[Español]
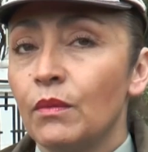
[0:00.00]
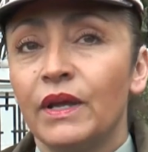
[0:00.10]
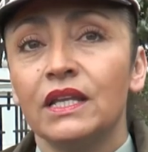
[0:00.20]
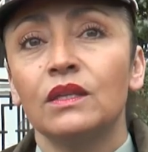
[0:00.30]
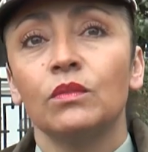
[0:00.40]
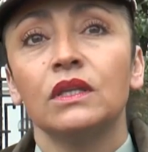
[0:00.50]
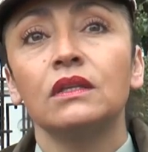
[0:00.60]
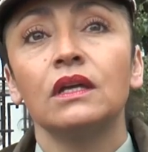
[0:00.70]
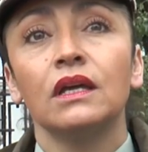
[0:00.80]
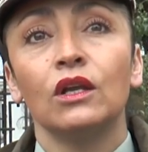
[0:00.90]

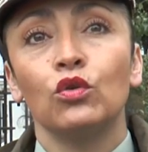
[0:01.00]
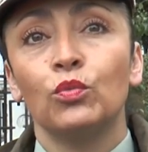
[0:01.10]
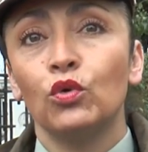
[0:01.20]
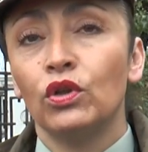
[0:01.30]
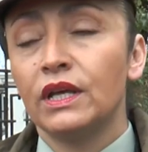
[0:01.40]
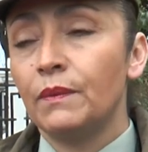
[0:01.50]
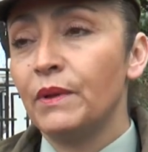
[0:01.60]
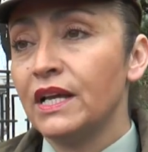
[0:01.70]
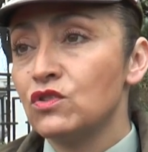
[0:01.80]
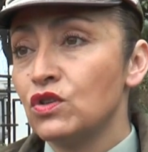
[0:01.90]
aparentemente él no pudo dar
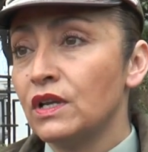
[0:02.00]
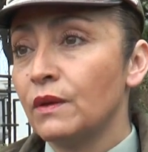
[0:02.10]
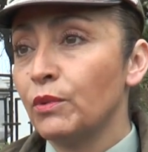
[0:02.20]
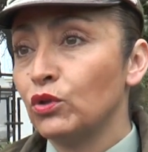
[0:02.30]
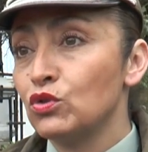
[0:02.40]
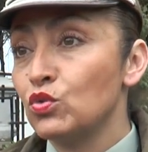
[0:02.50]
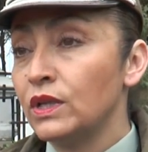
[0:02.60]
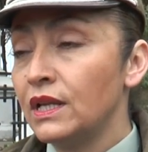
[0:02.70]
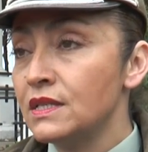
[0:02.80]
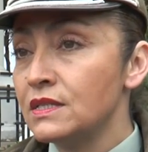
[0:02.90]
explicaciones respecto de su
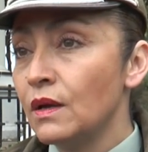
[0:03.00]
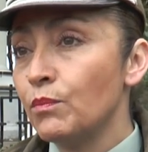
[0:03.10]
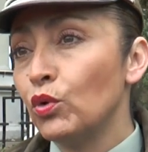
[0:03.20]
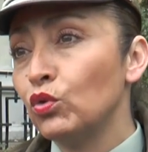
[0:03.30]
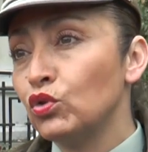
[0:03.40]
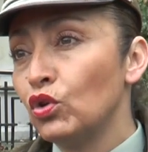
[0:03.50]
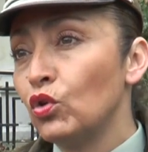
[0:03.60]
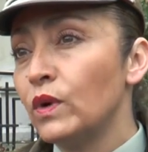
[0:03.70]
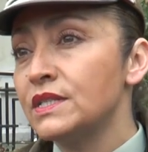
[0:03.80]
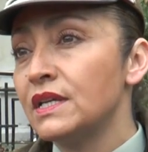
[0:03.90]
tenencia, producto de
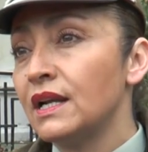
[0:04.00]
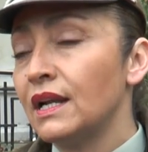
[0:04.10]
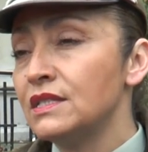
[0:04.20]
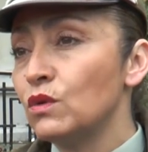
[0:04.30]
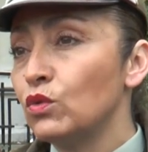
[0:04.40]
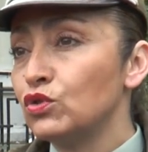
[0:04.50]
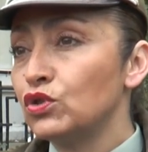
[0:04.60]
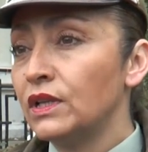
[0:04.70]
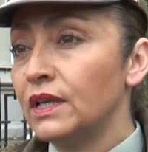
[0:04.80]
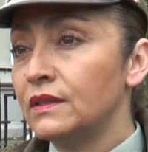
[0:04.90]
lo cual se realiza un
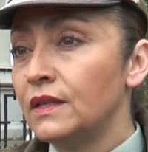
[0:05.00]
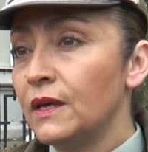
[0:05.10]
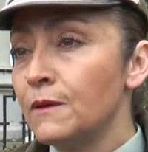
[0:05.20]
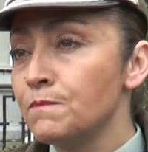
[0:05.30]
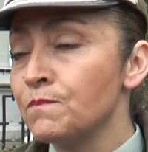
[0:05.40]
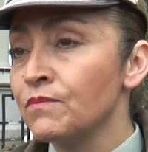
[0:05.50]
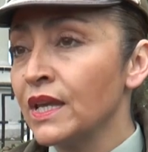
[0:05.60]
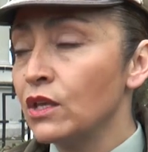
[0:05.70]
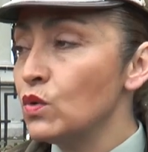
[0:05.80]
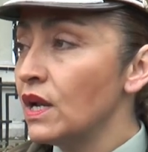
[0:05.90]
control de identidad
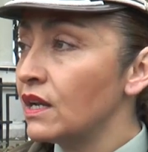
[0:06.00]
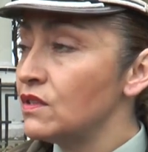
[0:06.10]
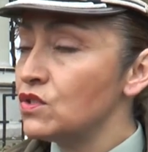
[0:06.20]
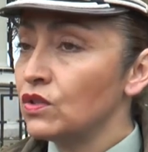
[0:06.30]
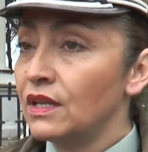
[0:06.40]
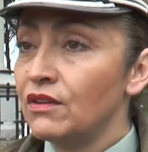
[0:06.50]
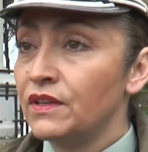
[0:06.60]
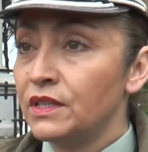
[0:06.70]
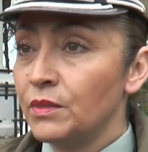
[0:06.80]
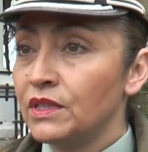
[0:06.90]
y una revisión de las
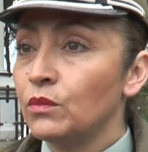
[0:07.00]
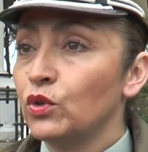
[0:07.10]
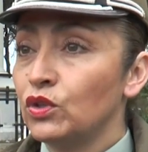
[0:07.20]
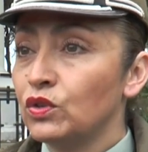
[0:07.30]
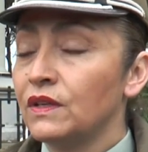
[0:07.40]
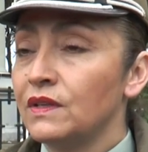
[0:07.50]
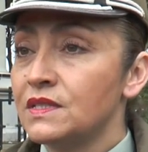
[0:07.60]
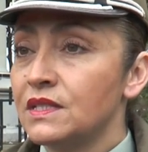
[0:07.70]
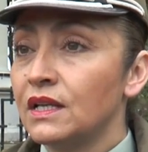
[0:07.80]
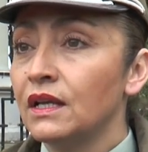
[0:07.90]
vestimentas pudiendo
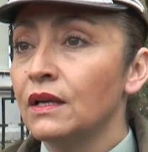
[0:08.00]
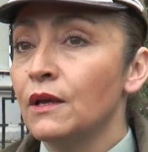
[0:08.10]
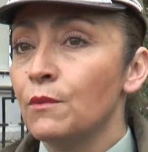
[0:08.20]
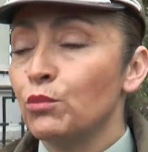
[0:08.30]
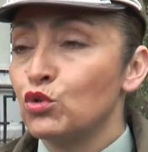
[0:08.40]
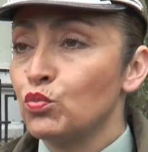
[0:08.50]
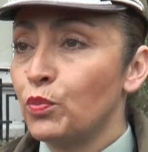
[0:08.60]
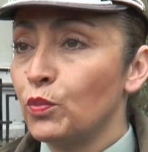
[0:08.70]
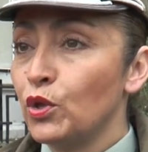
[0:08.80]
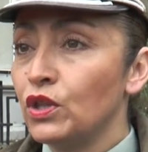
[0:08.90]
establecer por sus
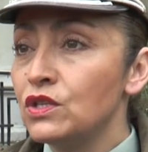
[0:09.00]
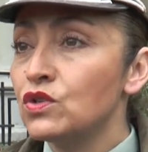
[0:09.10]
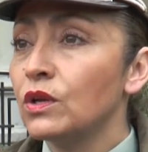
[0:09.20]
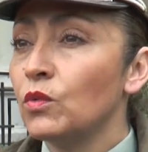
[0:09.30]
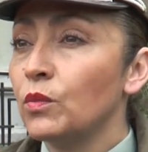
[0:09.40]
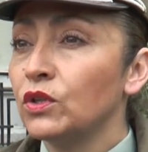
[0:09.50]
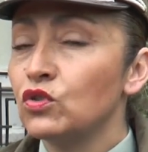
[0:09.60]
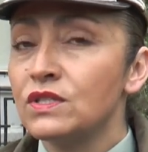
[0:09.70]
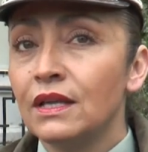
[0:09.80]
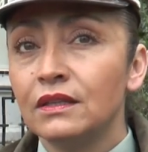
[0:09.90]
propios dichos que
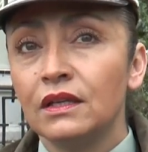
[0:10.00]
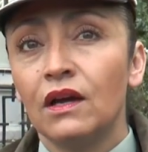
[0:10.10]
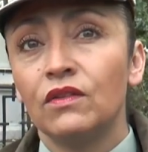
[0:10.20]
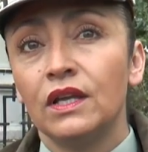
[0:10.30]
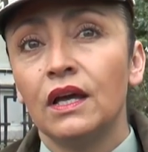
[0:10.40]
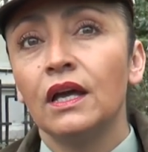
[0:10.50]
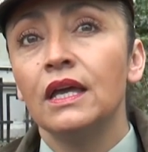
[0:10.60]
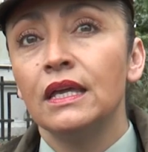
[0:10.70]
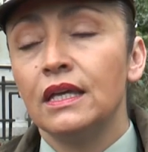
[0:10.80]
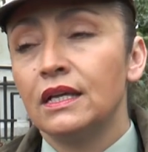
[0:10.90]
momentos antes habría
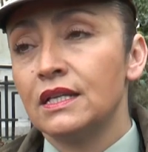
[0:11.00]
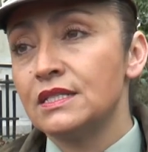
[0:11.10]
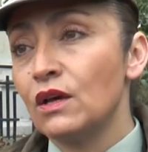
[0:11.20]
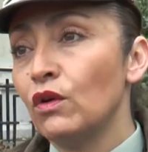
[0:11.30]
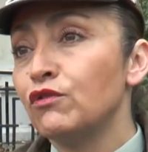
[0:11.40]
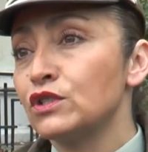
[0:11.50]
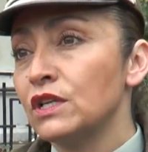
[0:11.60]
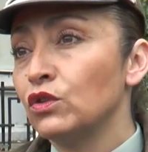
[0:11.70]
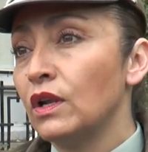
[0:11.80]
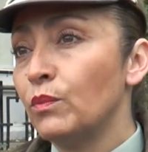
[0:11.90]
ingresado él
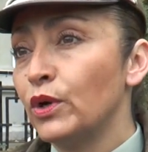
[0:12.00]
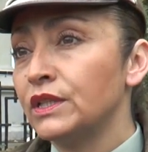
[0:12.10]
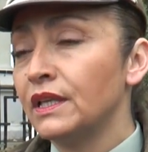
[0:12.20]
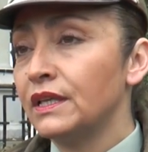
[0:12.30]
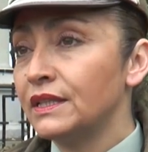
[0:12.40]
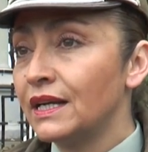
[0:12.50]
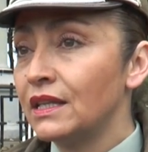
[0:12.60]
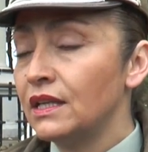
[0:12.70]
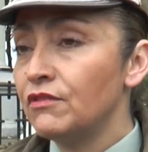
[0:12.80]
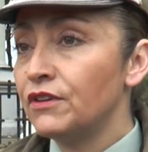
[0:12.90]
forzando la puerta de este
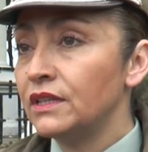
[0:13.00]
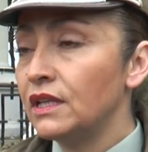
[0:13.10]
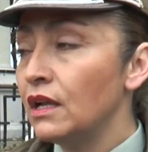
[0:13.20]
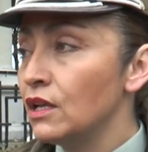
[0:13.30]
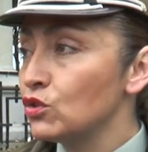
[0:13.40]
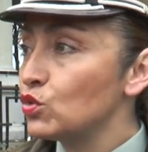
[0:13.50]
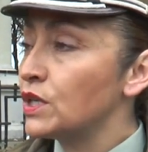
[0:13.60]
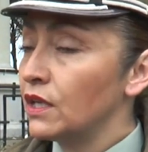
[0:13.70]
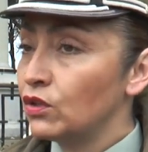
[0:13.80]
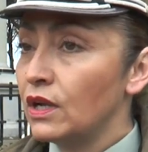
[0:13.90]
jardín infantil,
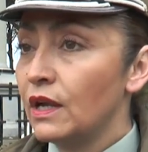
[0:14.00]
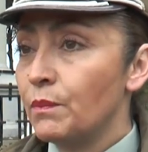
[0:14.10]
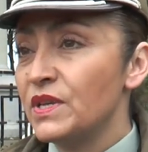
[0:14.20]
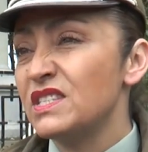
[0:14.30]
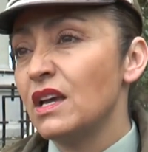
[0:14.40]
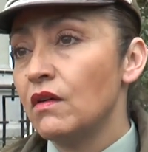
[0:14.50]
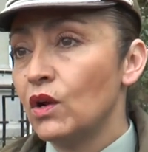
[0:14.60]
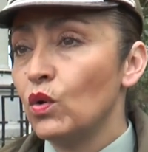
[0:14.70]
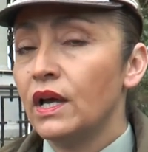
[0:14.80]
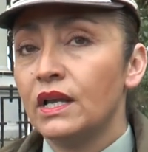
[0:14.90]
sustrayendo las especies
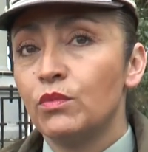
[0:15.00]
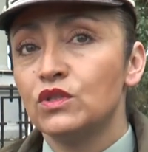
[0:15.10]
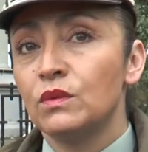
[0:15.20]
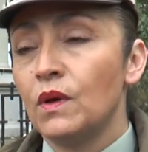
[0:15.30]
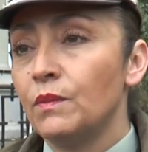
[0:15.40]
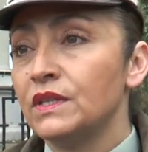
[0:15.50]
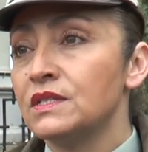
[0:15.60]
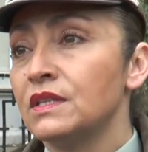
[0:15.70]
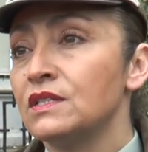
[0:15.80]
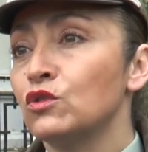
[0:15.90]
avaluadas en aproximadamente
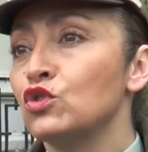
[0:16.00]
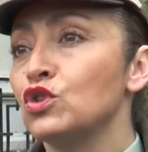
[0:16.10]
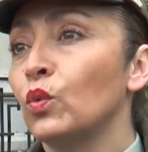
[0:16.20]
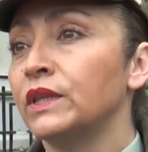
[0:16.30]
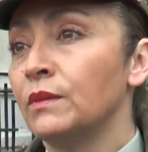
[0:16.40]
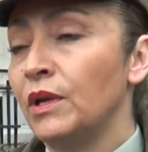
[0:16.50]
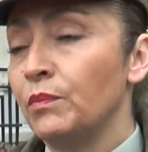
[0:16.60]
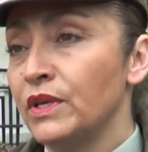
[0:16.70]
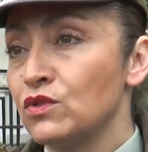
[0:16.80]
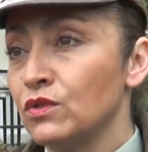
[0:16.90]
750 mil
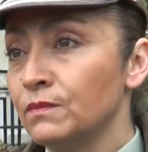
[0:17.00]
pesos.